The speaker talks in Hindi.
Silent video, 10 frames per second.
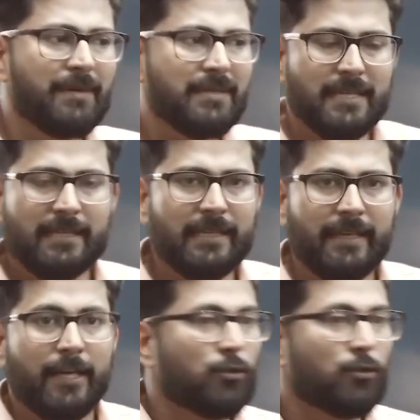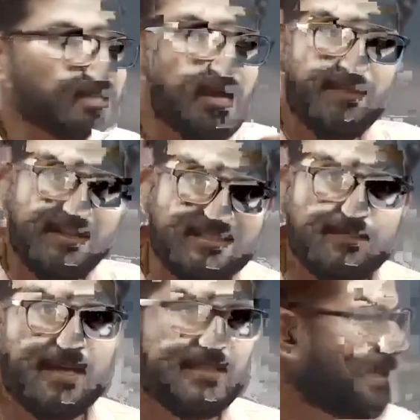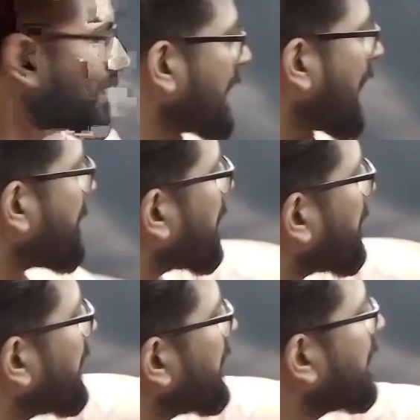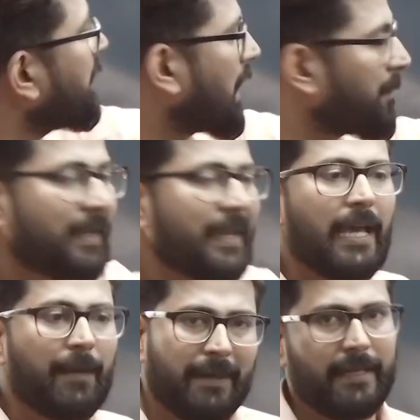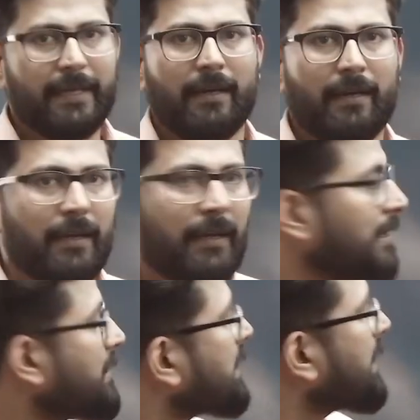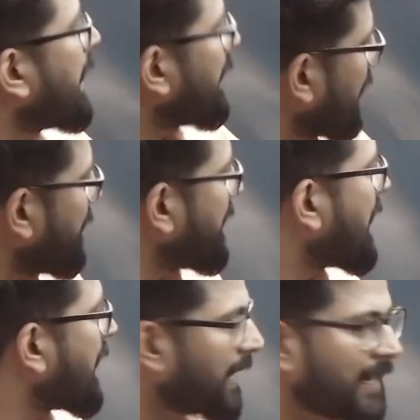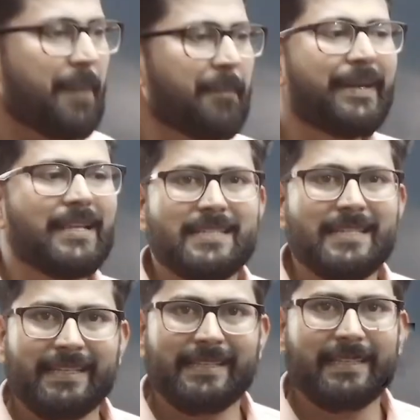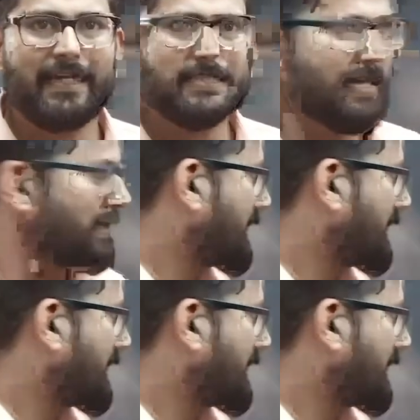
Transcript: बन सकते तो सामान्य सी बात है कि यहाँ पर बीएड ही आपकी हेल्प करेगा इसके अलावा अगर आप टीजीटी देना चाहते